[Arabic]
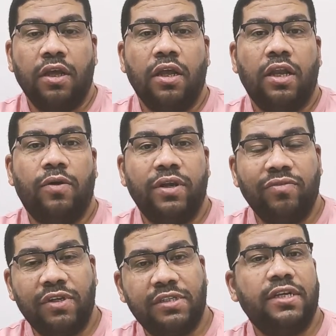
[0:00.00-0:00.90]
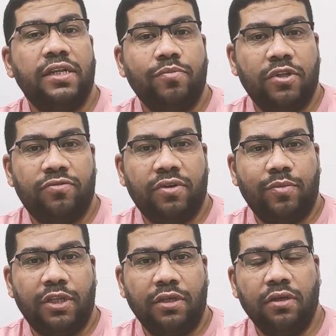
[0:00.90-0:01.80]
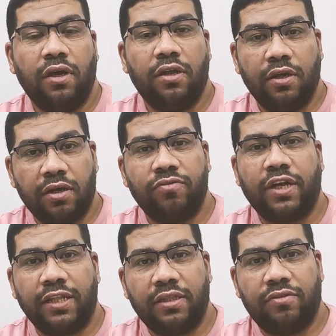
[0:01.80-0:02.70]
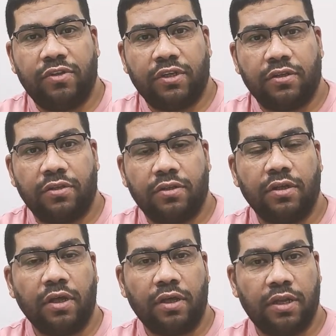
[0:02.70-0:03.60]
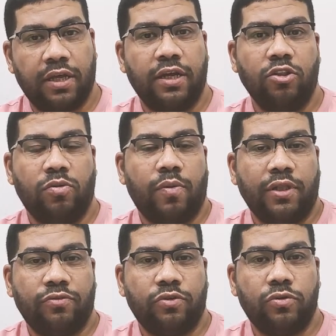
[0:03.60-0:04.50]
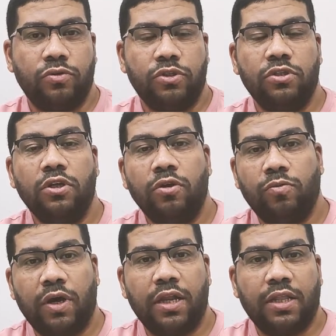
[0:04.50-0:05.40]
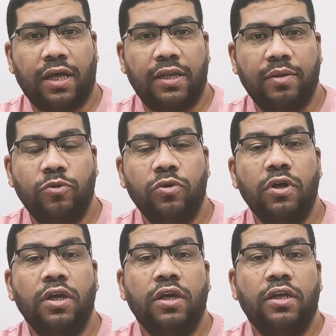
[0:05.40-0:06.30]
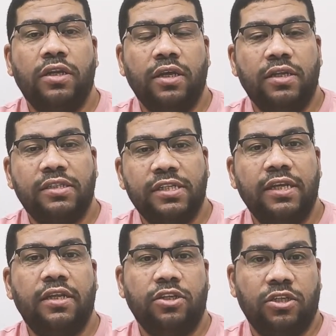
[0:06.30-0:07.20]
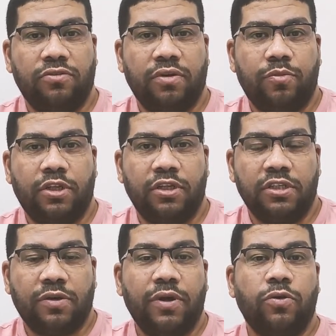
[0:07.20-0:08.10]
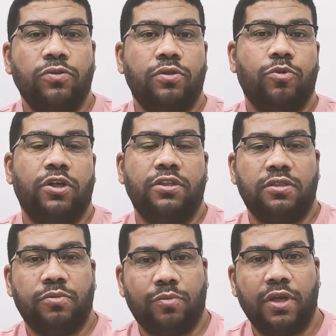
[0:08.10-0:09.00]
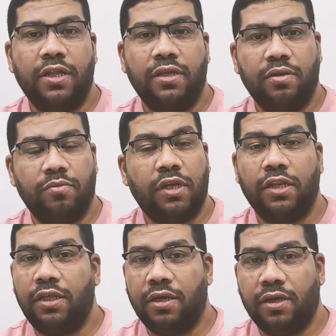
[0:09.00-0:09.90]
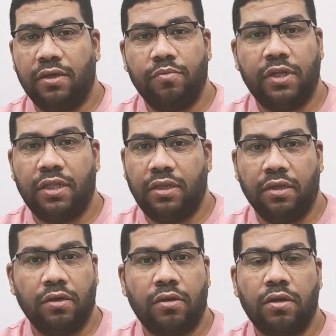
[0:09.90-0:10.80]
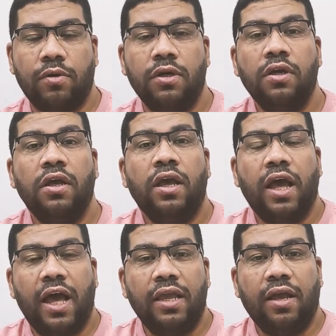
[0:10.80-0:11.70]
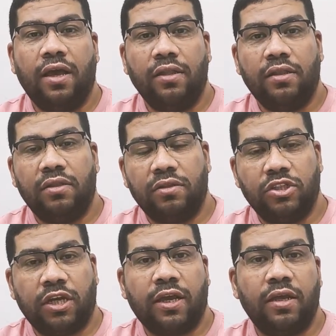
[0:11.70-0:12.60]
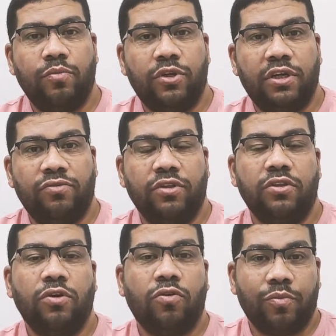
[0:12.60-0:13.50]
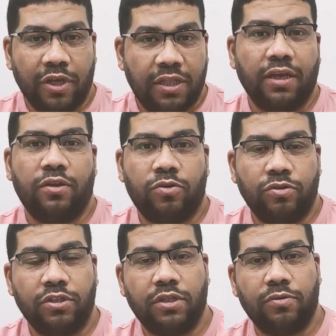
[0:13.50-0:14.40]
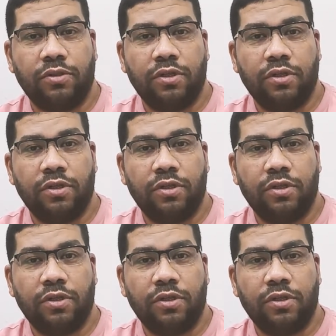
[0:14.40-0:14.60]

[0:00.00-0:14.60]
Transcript: لو عرفنا ازاي نبني الفاميلي هنعرف نعدل فيها اللي هناخده مع بعض في الكورس وهنتعلمه ان احنا ازاي ننشئ فاميلي سواء كنت مهندس معماري ميكانيكا مدني كهرباء اي حد شغال بالريفت هو محتاج الكورس دوت